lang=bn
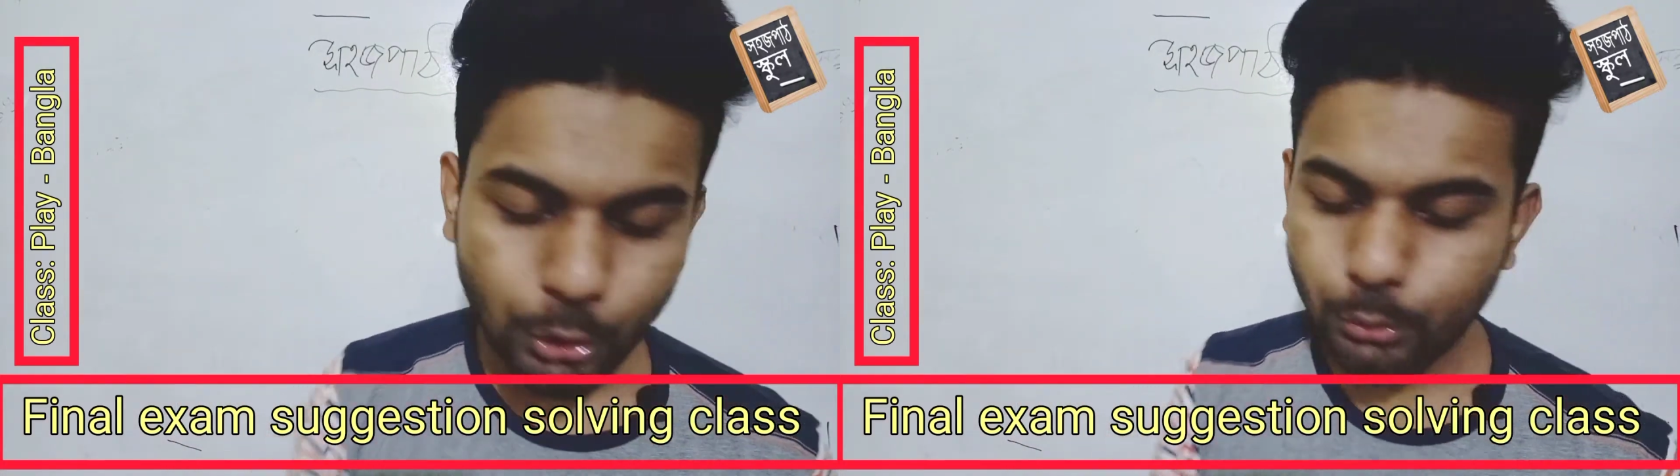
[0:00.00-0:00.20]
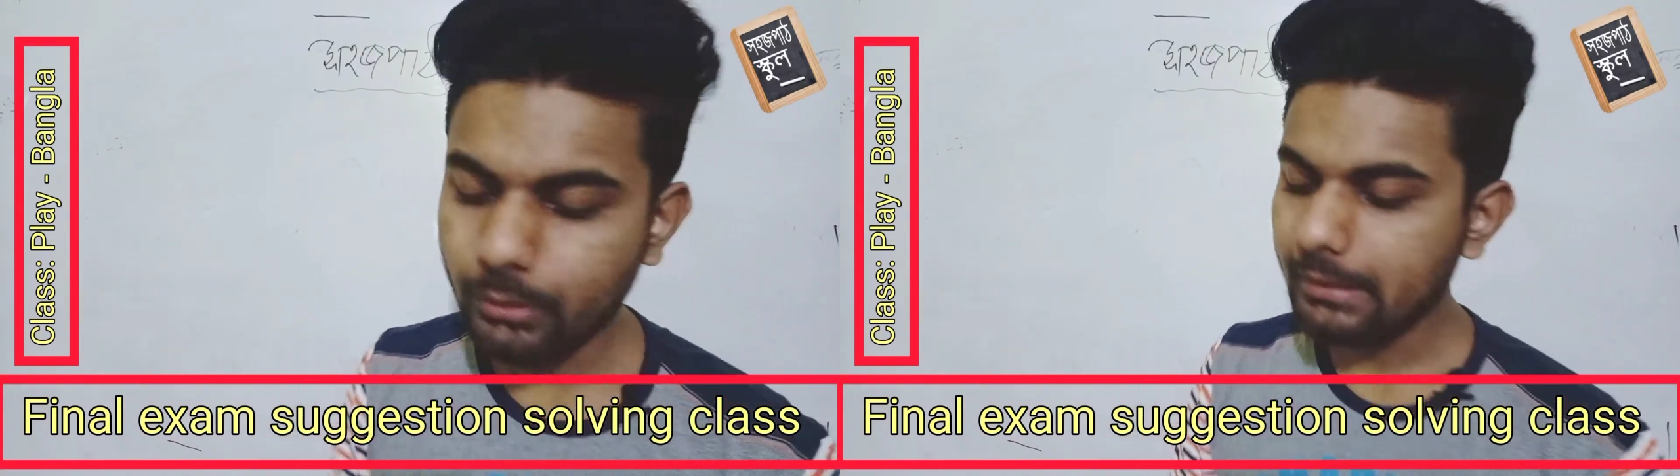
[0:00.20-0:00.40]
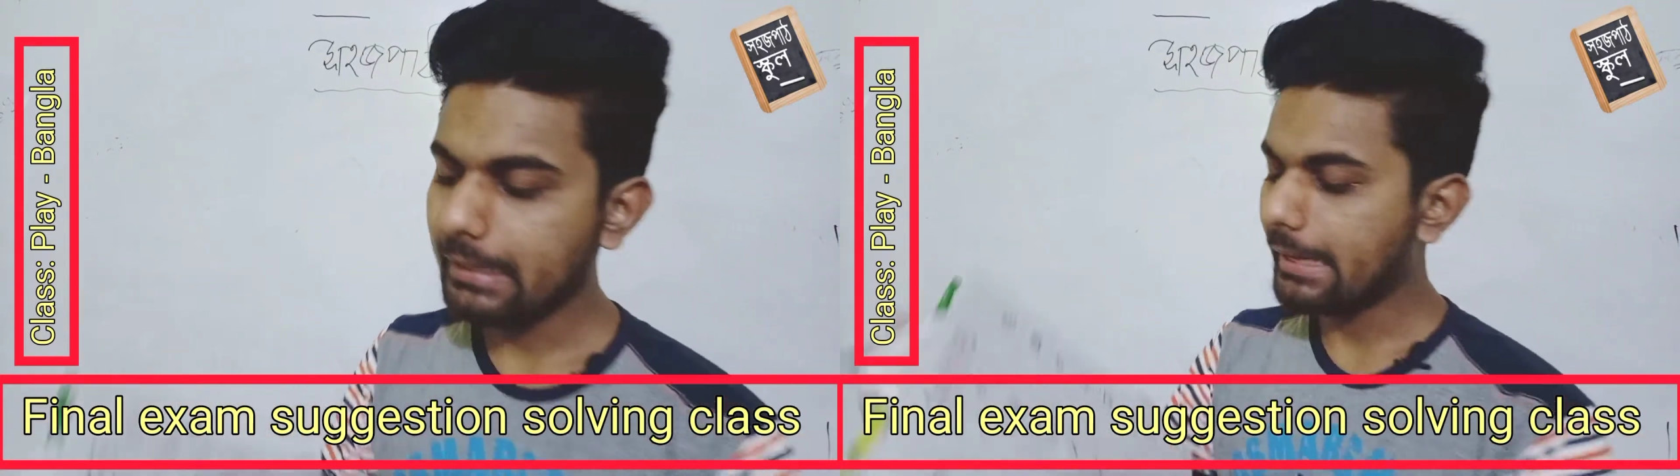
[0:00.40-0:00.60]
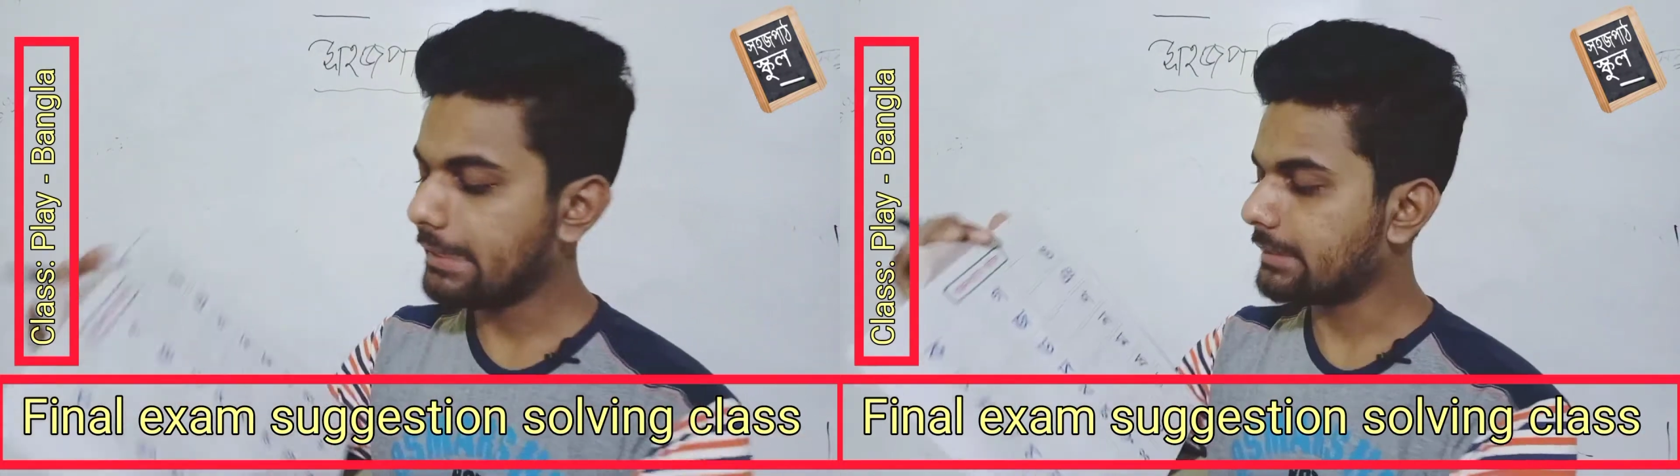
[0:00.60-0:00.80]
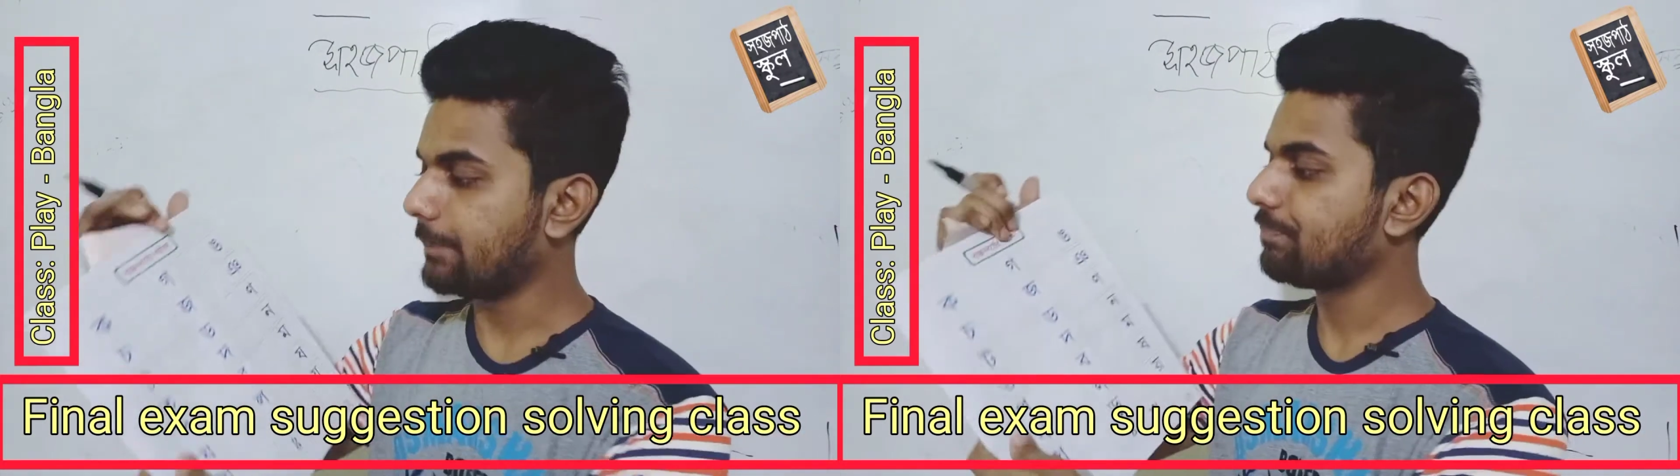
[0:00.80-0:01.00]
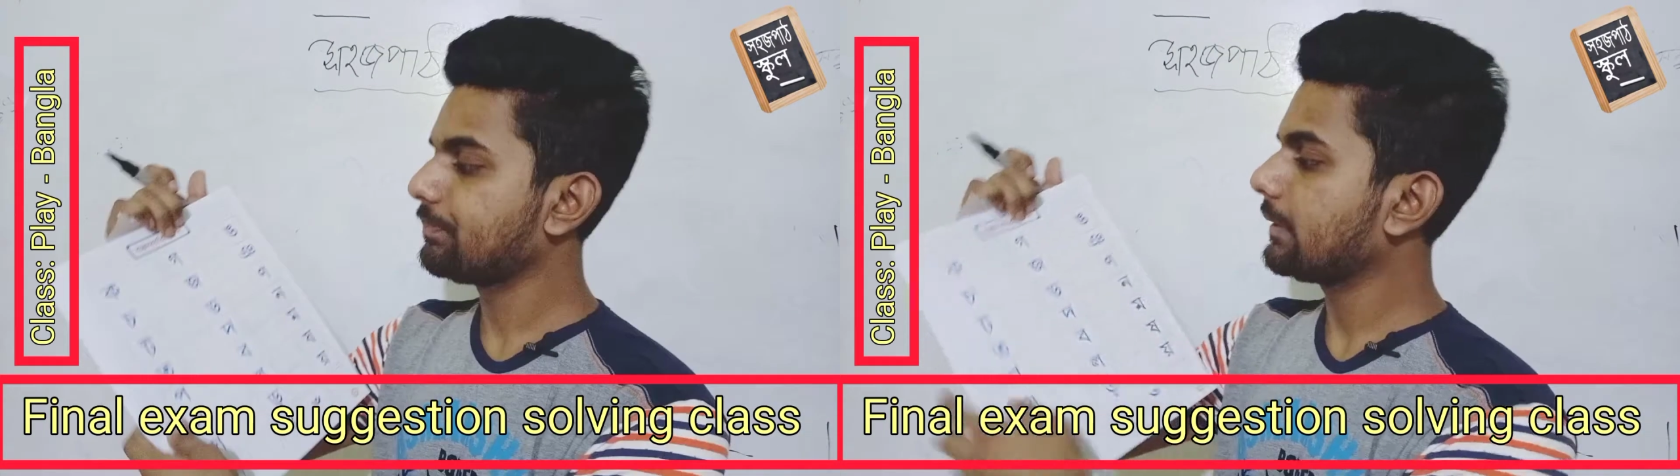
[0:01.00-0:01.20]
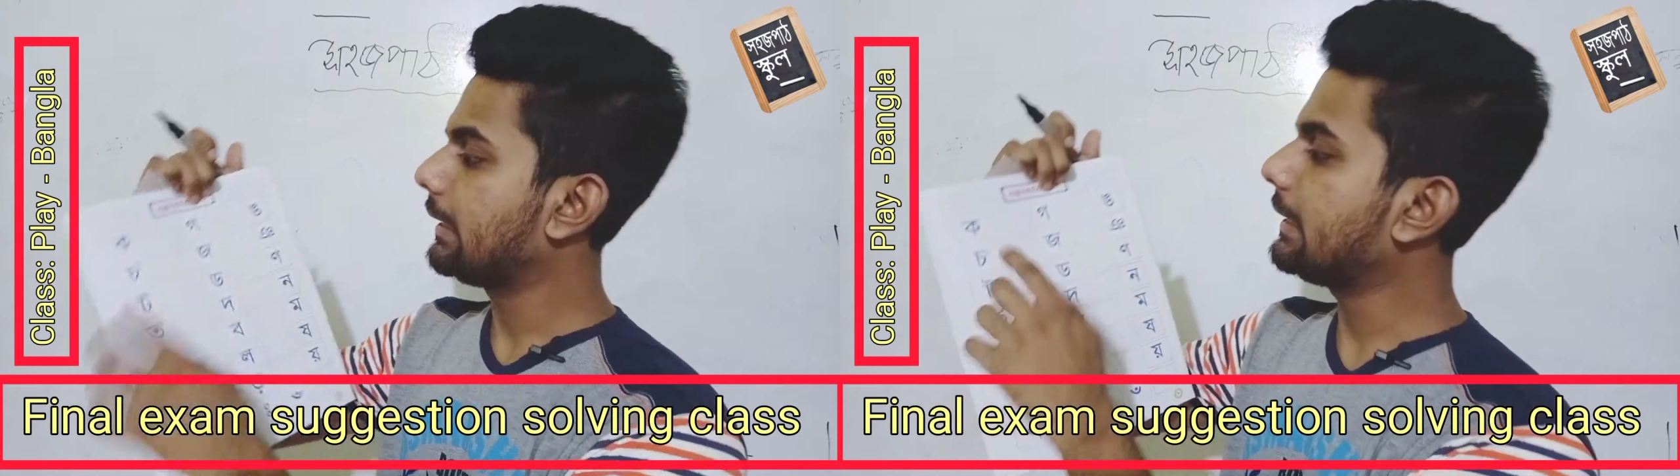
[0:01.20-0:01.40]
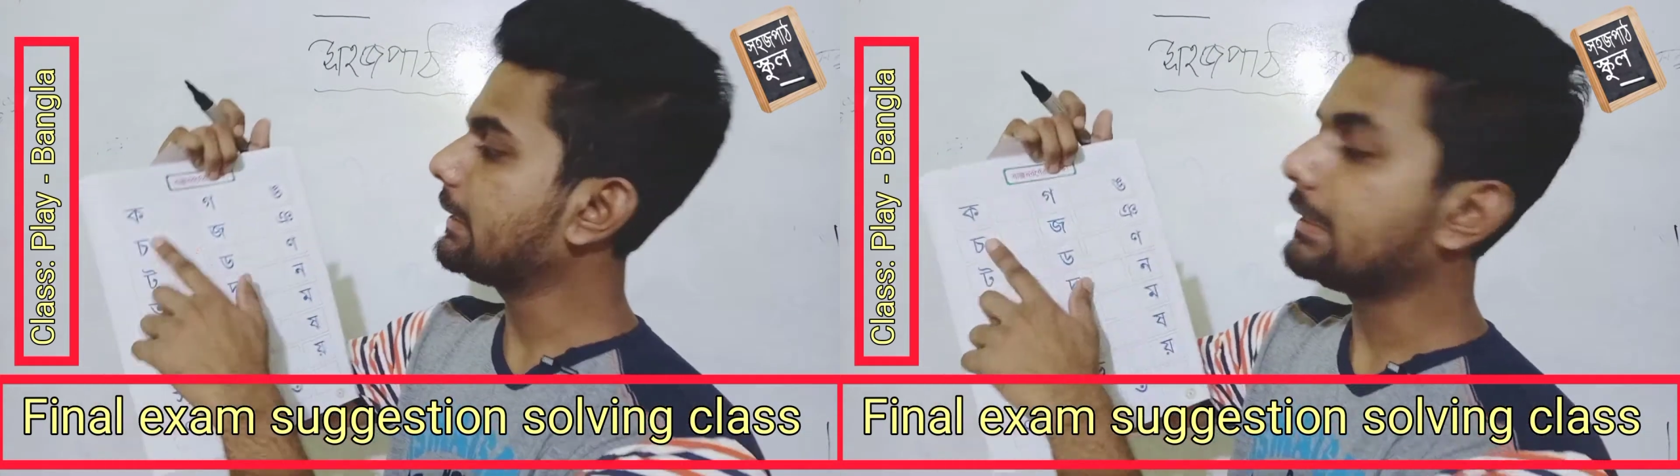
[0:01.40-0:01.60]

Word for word: ধরো এই যে এখানে